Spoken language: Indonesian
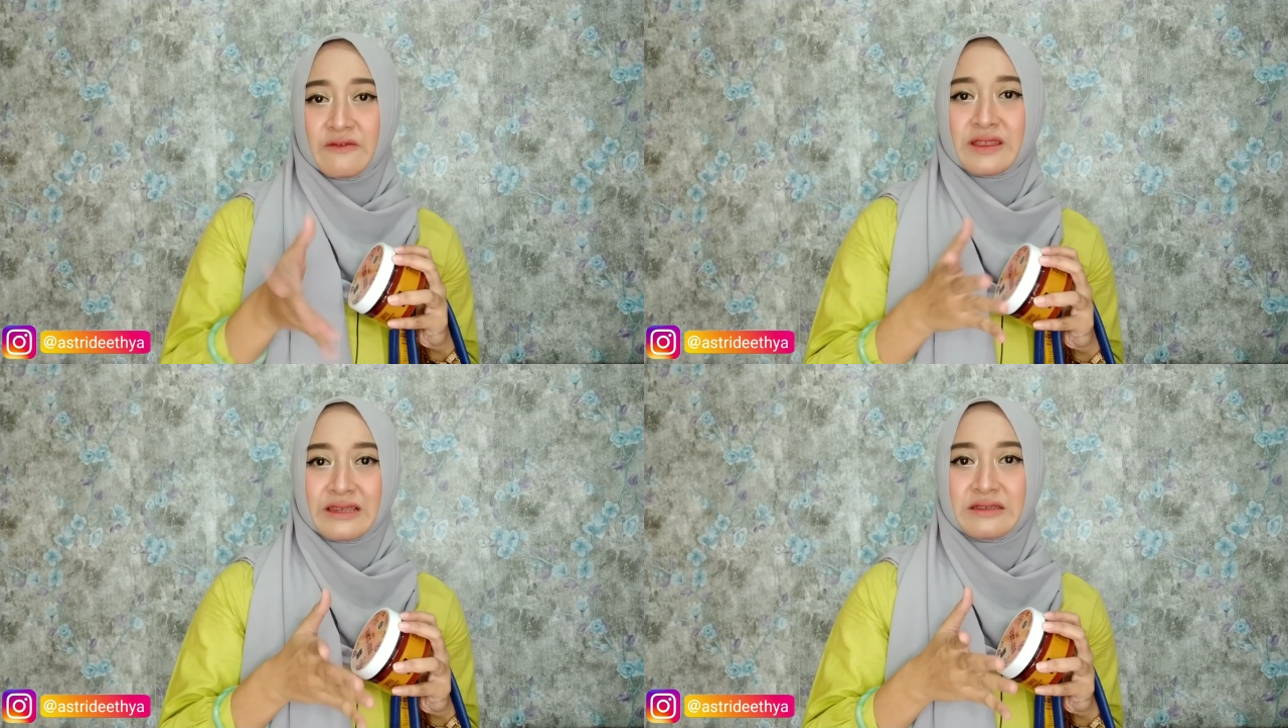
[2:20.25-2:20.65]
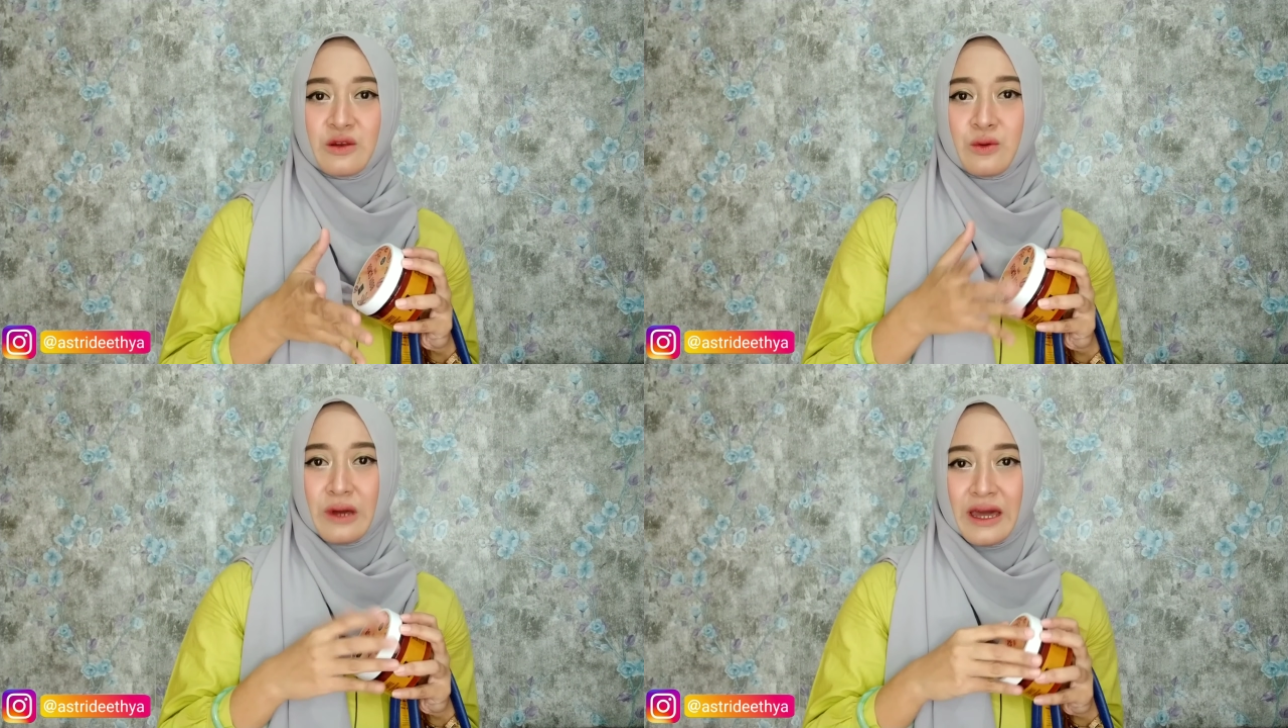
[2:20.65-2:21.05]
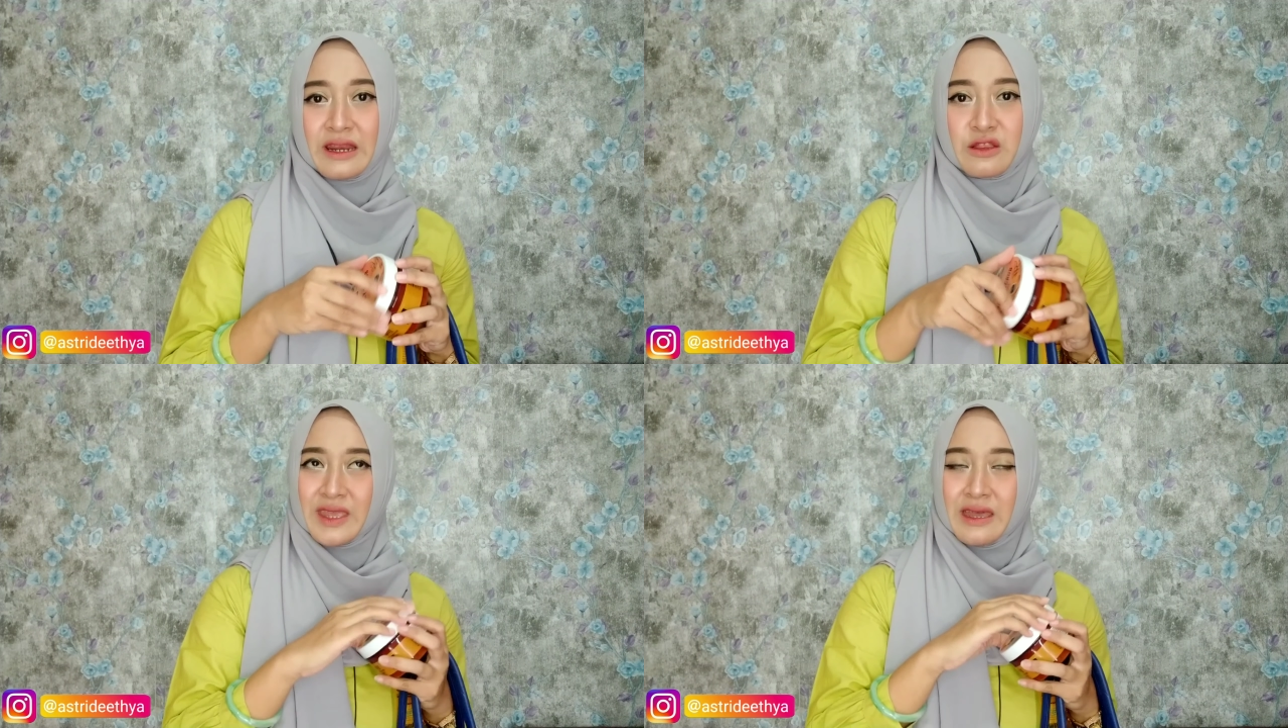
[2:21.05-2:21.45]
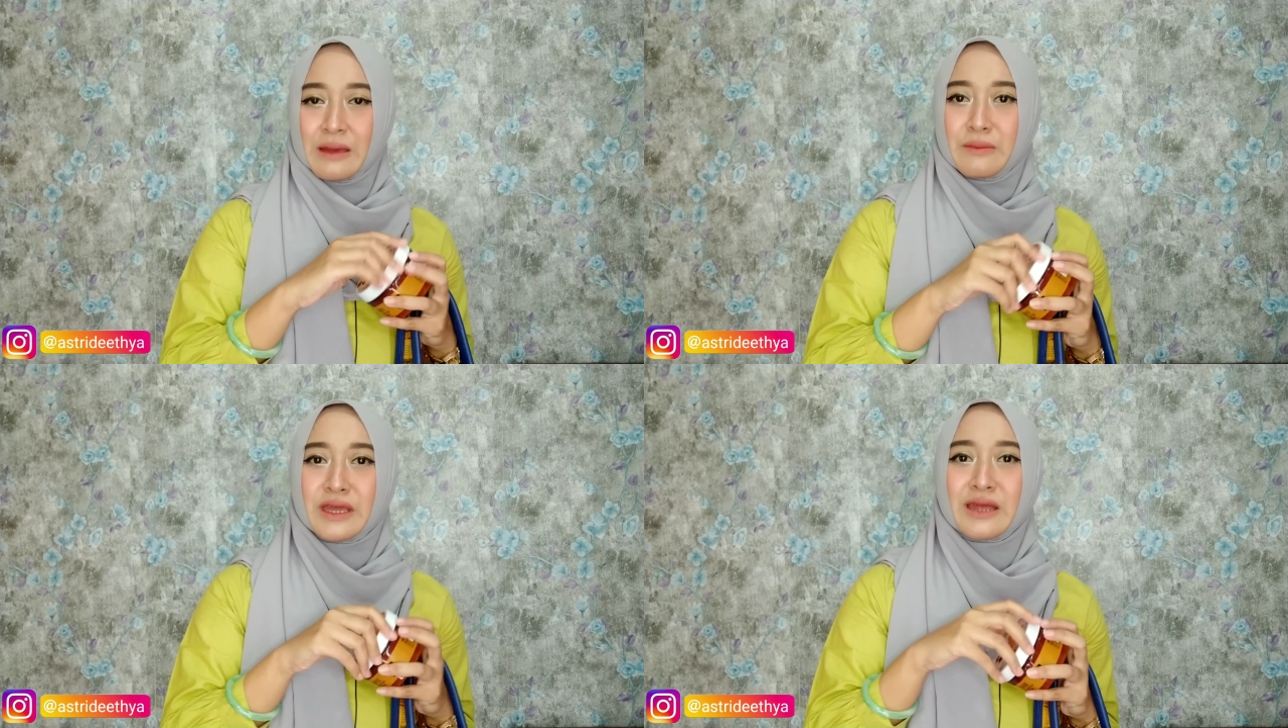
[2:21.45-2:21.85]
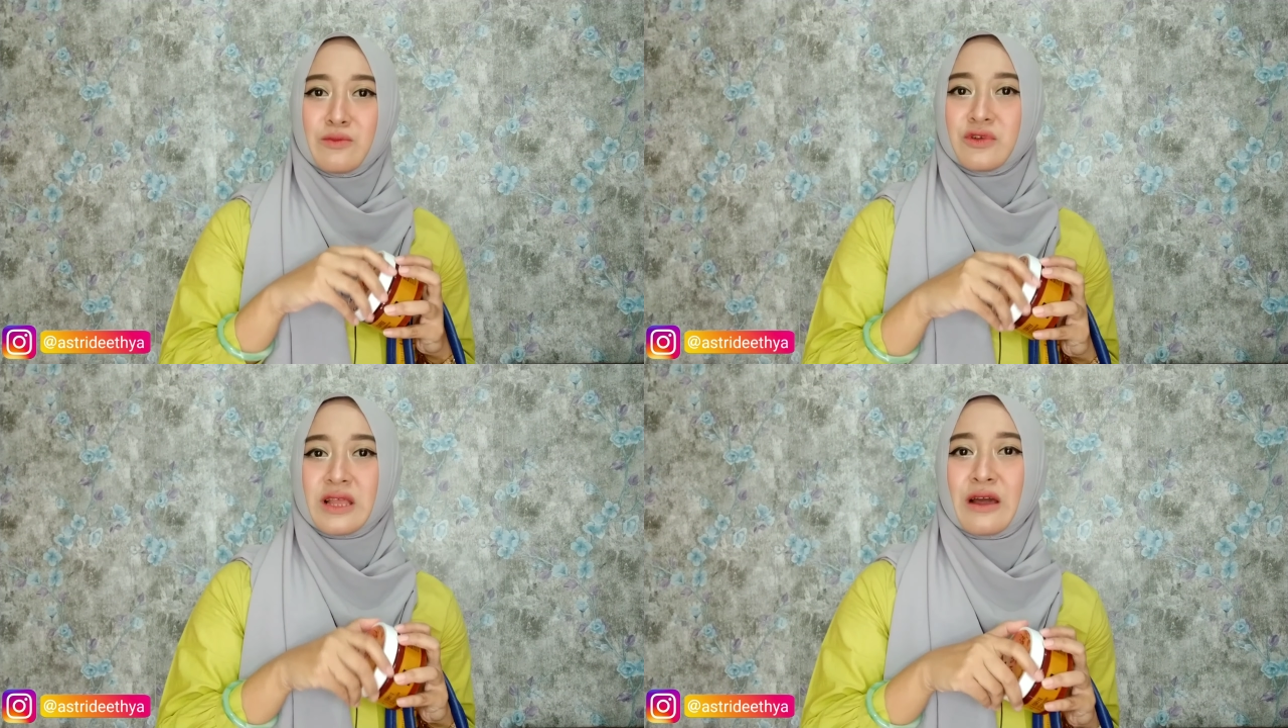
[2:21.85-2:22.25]
aktivitas di luar itu bikin
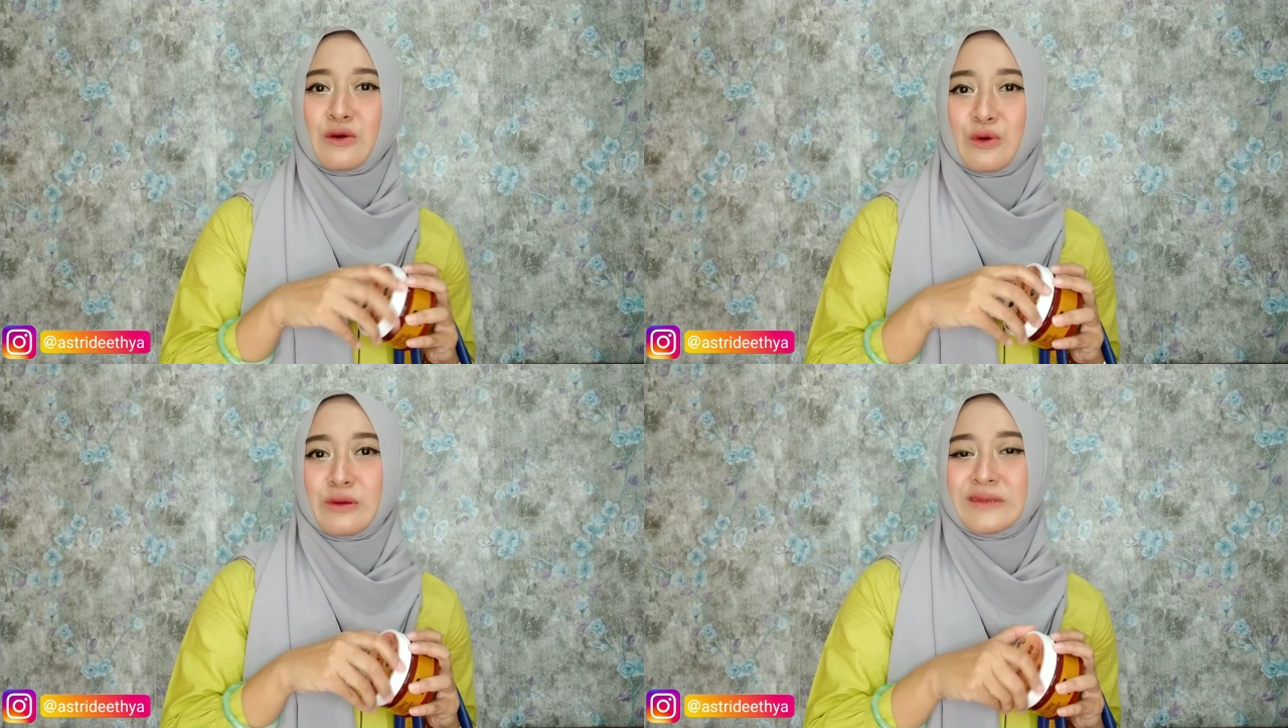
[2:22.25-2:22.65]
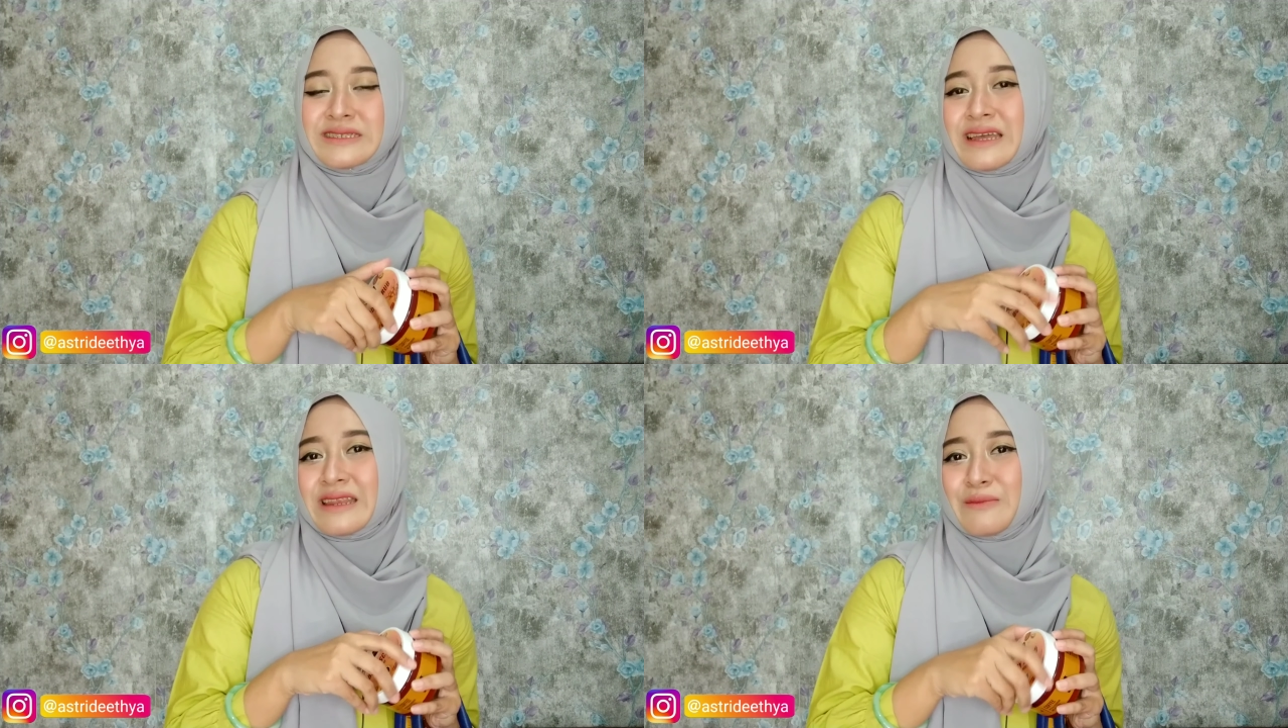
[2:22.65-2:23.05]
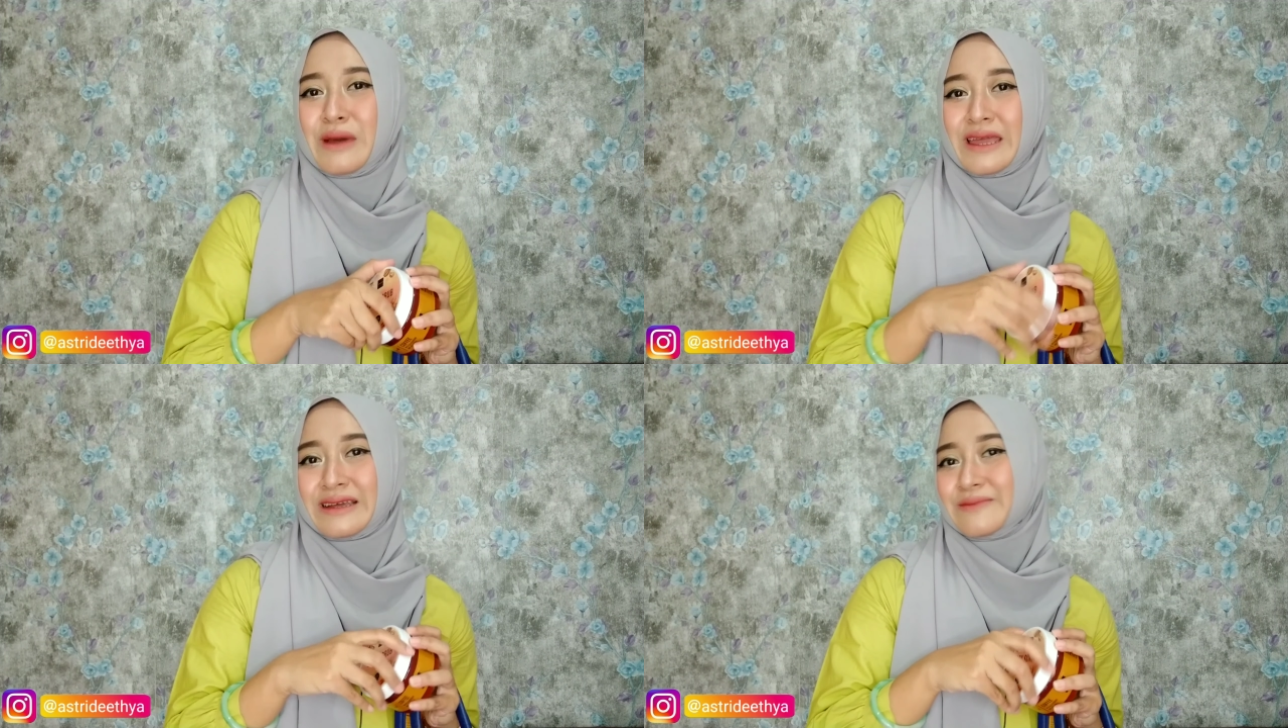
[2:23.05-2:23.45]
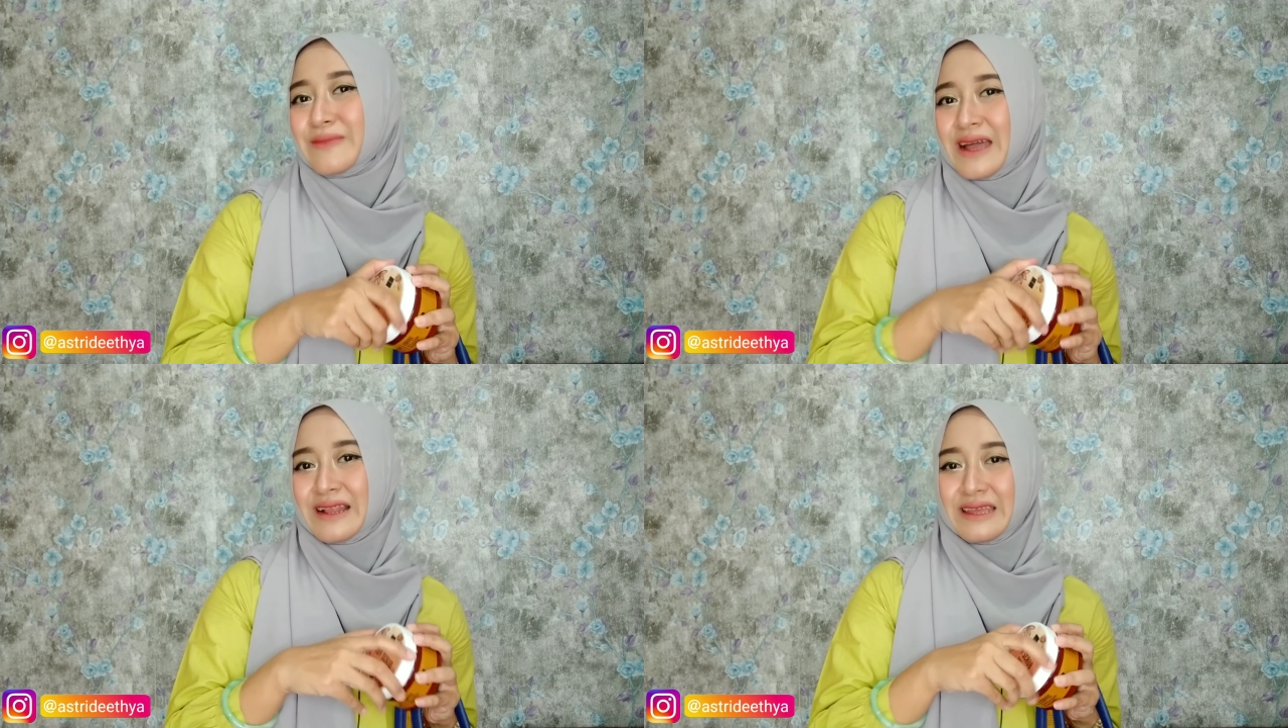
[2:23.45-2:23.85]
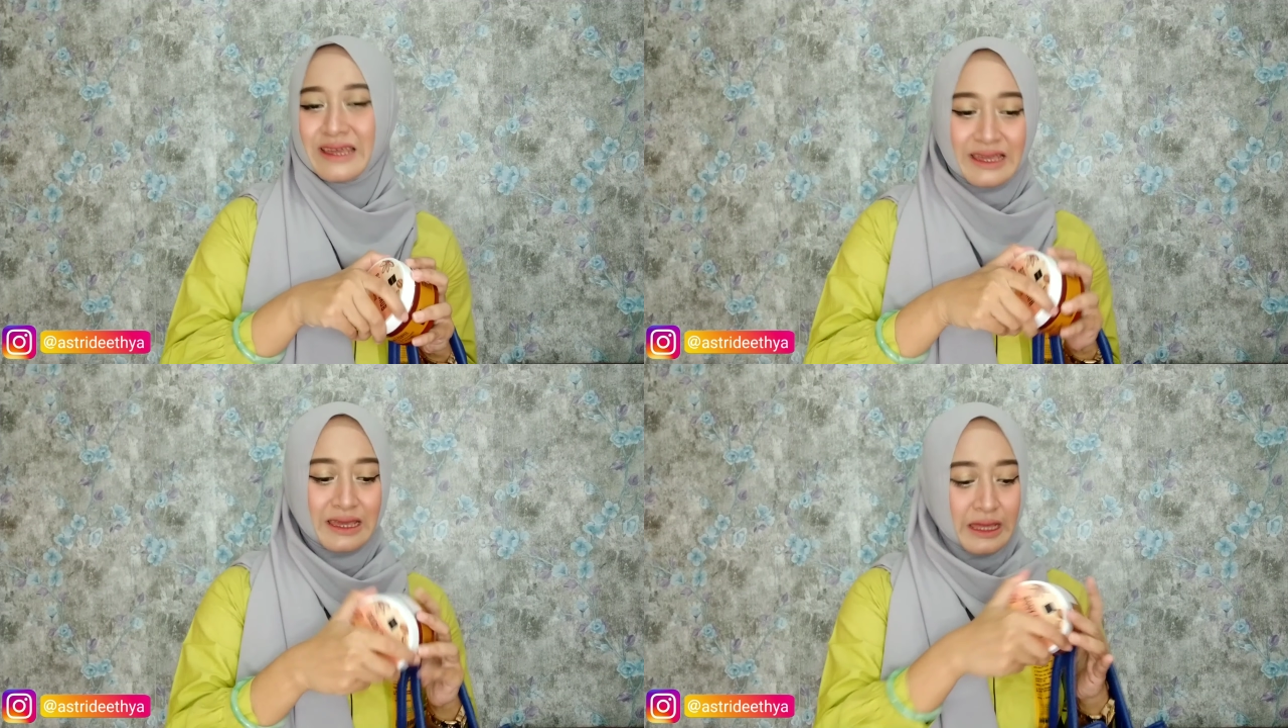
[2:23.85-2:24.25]
mood aku menjadi baik
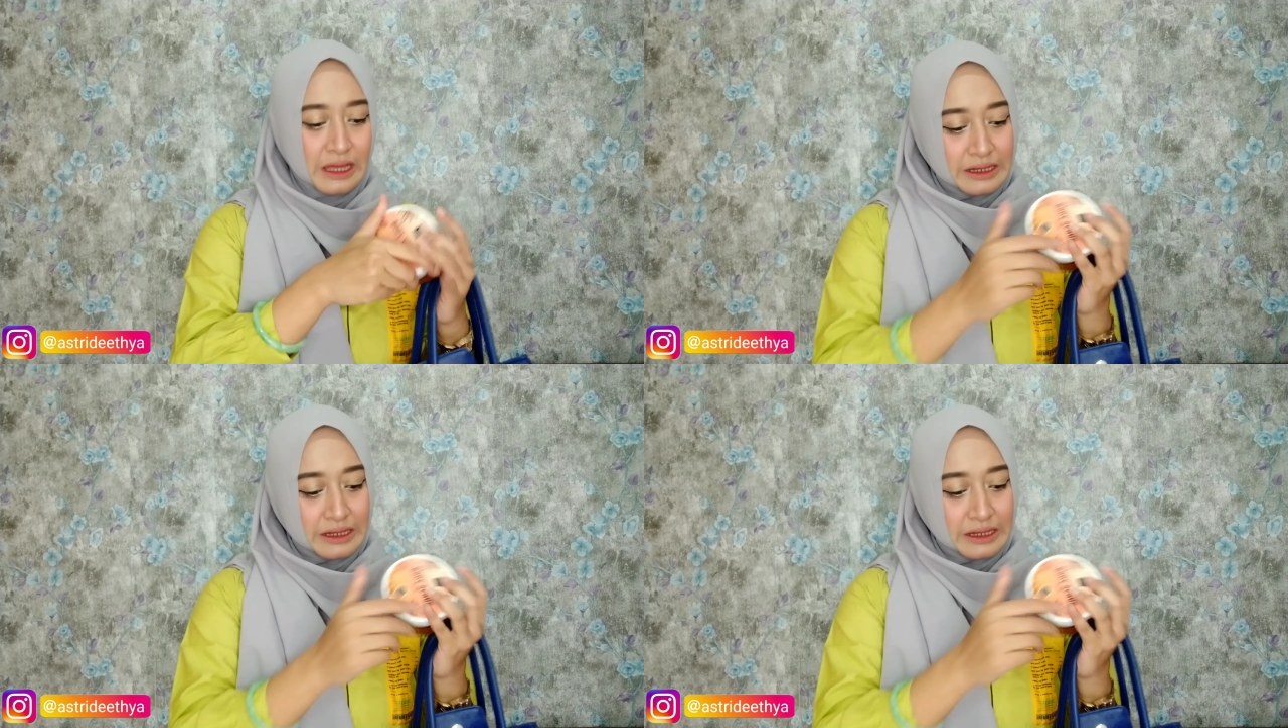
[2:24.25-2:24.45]
kembali.